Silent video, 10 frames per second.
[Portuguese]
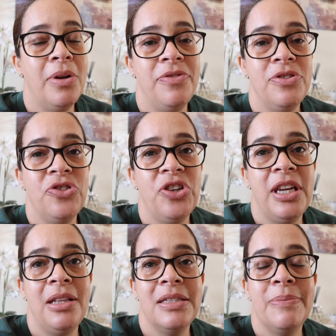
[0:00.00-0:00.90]
quando fiz o
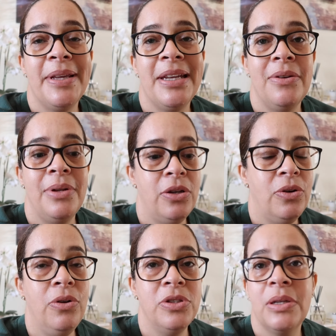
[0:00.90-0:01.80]
check-in, separaram a
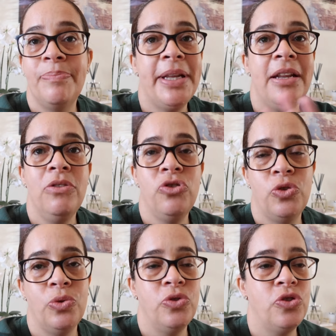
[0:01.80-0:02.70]
Nicole, separaram-nos
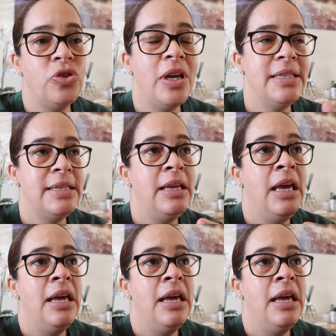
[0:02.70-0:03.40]
todos, é assim,